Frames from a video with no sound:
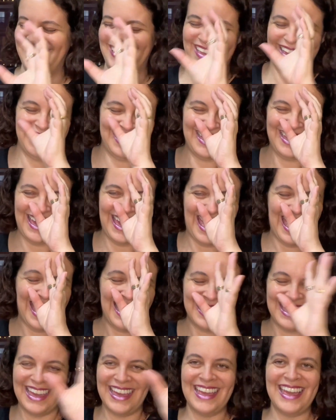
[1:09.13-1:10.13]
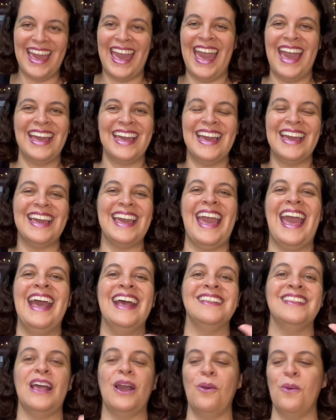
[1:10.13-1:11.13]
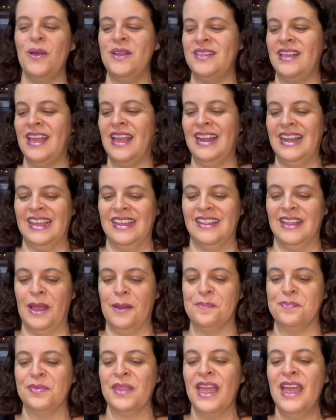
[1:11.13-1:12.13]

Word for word: que, que é, que que é, que que é essa coisinha linda?